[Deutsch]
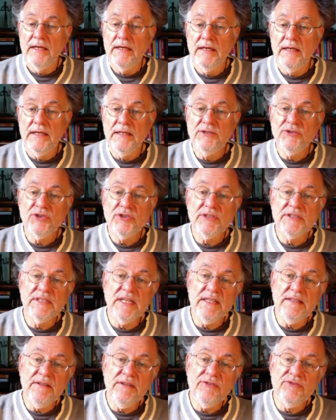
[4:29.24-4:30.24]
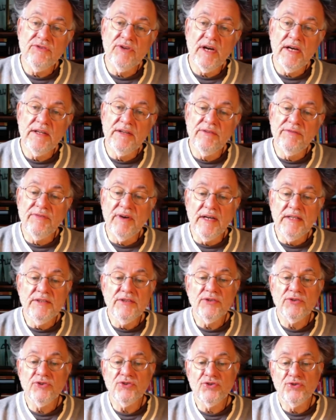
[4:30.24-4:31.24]
Interessant ist noch eine
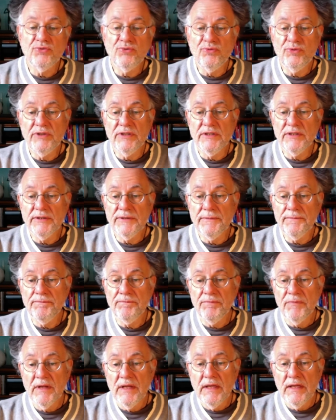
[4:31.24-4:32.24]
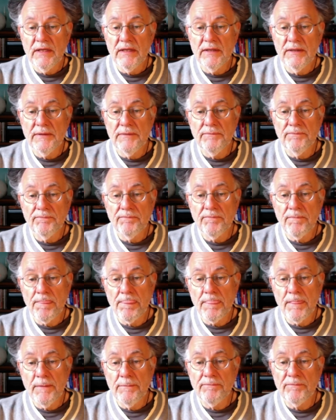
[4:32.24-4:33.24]
weitere Studie,
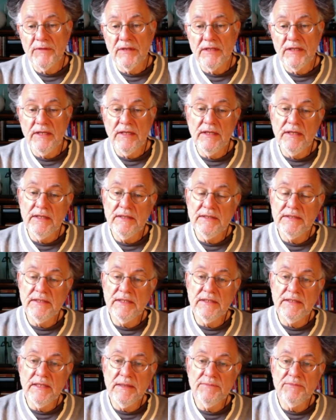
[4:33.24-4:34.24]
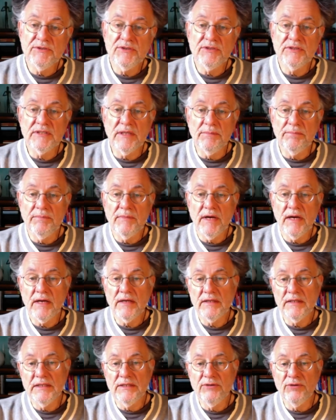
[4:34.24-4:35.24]
ähm, die ich in dem
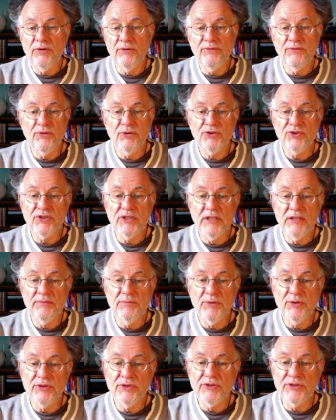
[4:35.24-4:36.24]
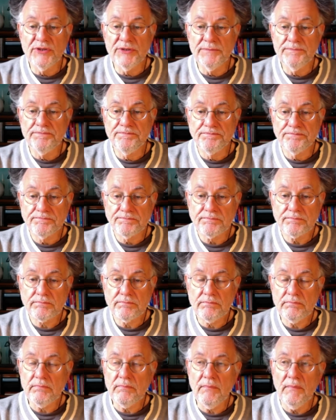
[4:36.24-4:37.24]
Zusammenhang Ihnen noch vorstellen möchte.
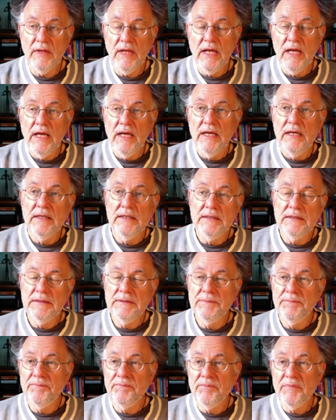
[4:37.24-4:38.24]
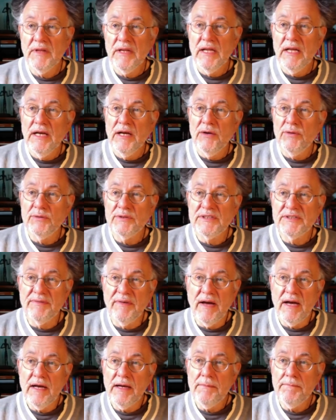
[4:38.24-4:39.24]
Ähm, und
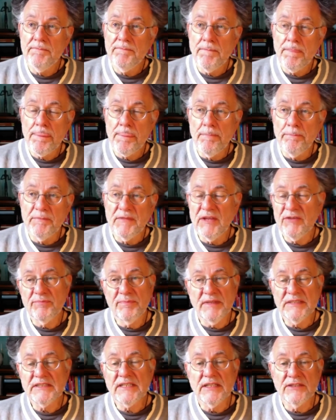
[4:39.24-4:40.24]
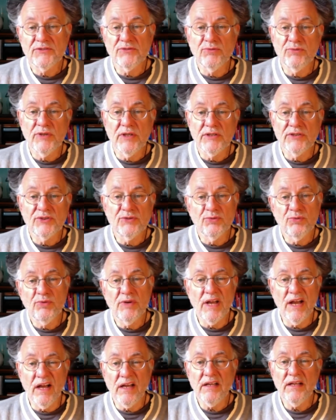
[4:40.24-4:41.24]
zwar, das passt ganz gut dazu,
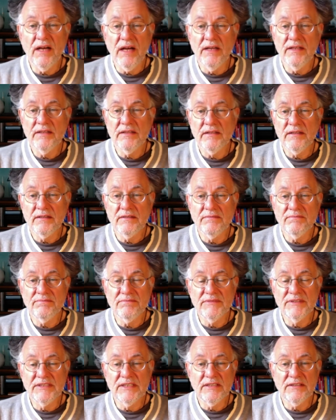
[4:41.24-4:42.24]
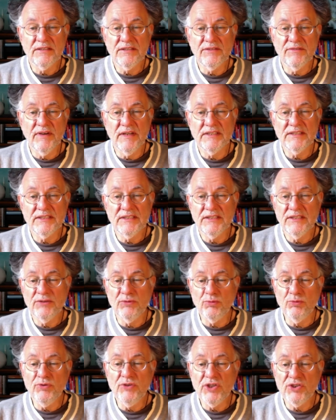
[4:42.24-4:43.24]
Krankheiten sind quasi
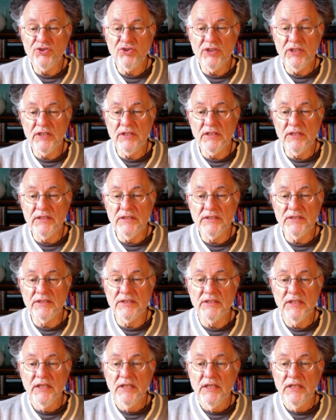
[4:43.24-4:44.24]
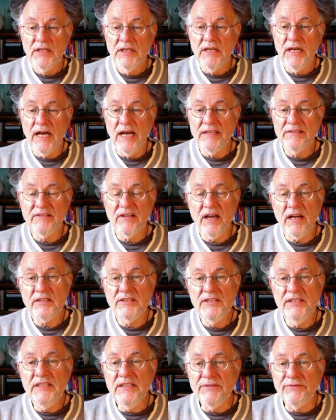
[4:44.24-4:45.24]
unterschiedlich
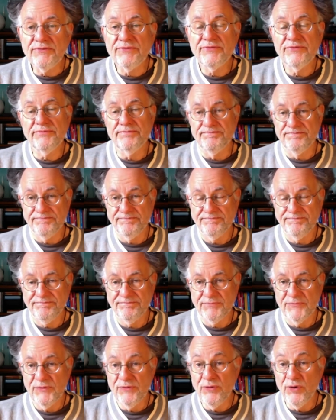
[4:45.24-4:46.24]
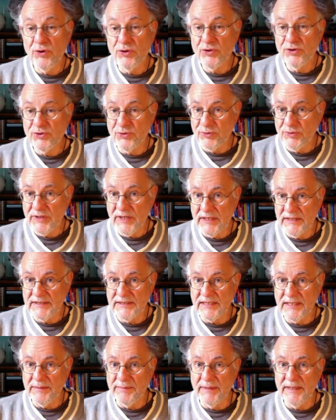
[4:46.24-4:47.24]
attraktiv für
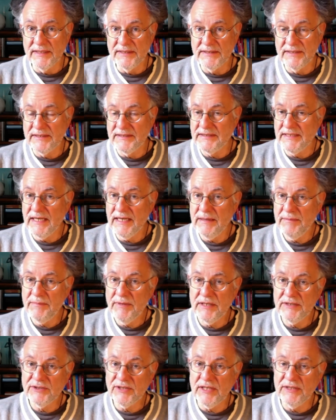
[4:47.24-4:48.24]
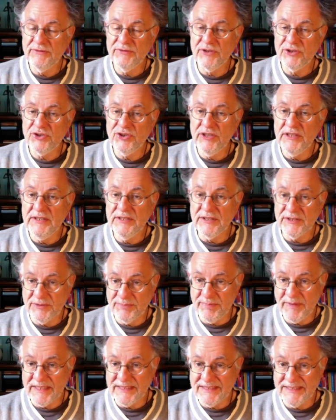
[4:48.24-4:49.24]
Gesundheitsarbeiter. Sie haben also ein verschiedenes
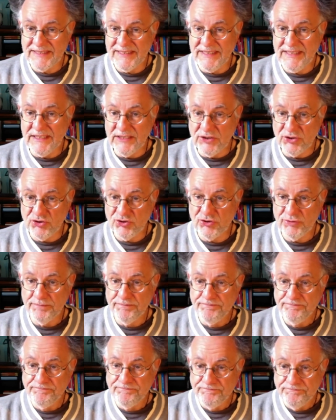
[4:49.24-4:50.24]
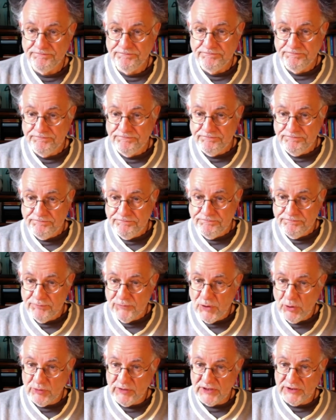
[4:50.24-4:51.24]
Prestige.
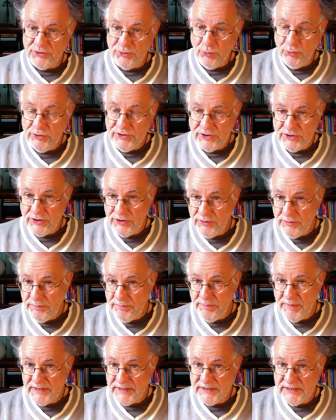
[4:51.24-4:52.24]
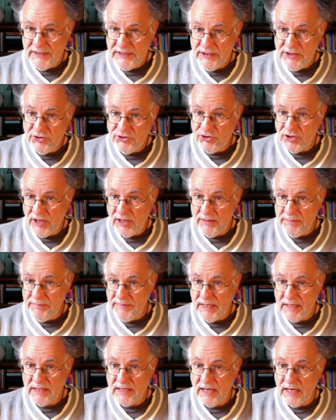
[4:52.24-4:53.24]
Das höchste Prestige haben
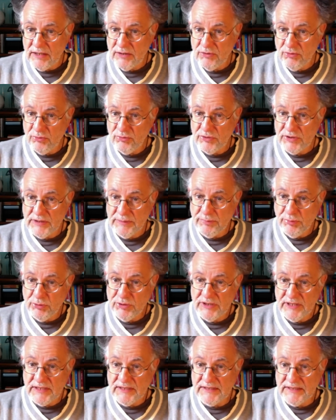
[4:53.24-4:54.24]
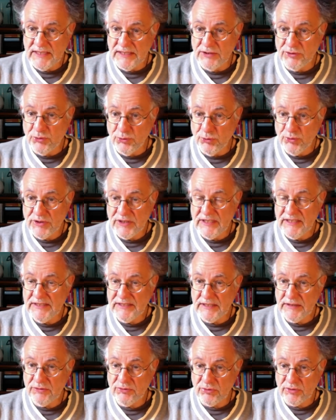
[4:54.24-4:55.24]
Erkrankungen, die potenziell tödlich
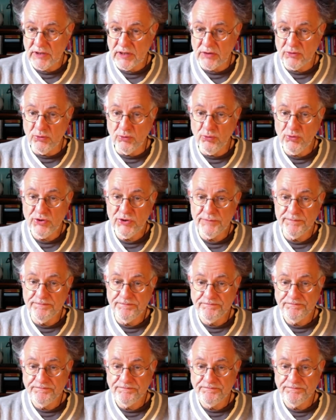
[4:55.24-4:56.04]
sind und akut.